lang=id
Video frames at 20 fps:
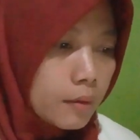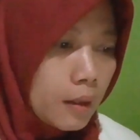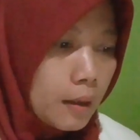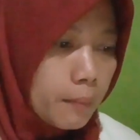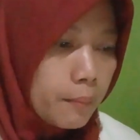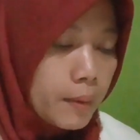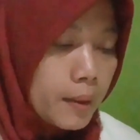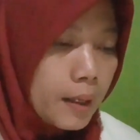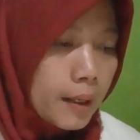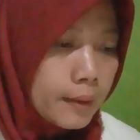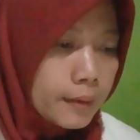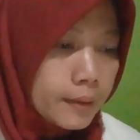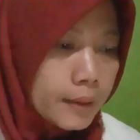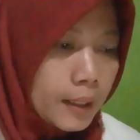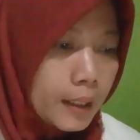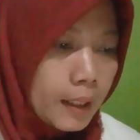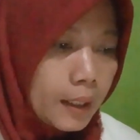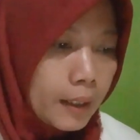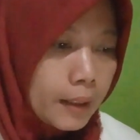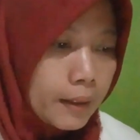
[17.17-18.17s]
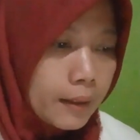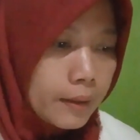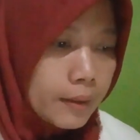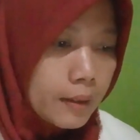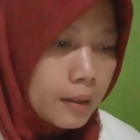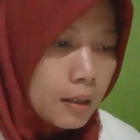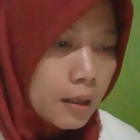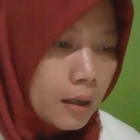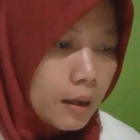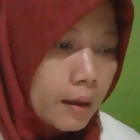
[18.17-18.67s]
Tapi encer kayak
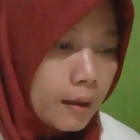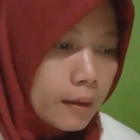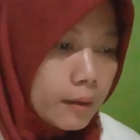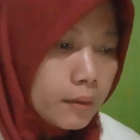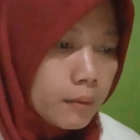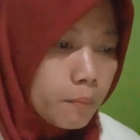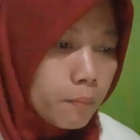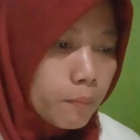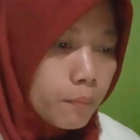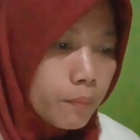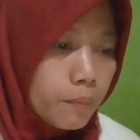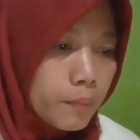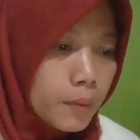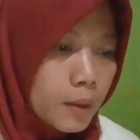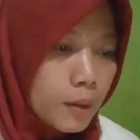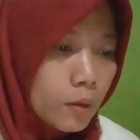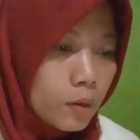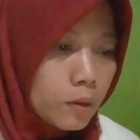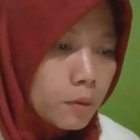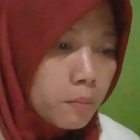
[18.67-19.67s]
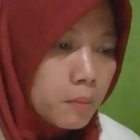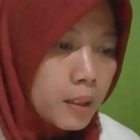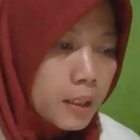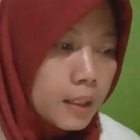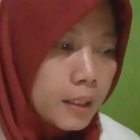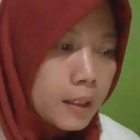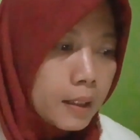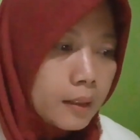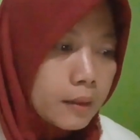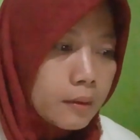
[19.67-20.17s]
darah haid Perut
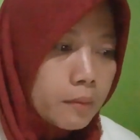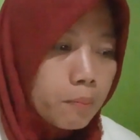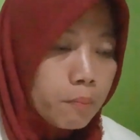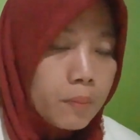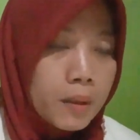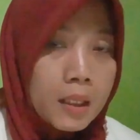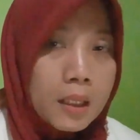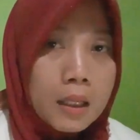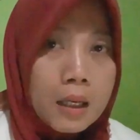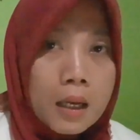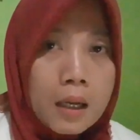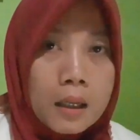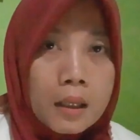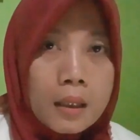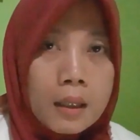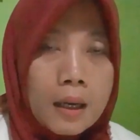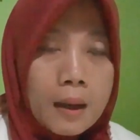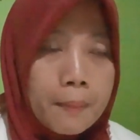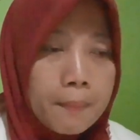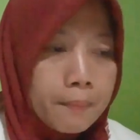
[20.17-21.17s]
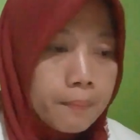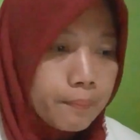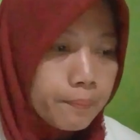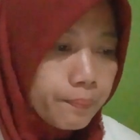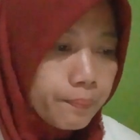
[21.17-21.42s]
melilit pinggang kram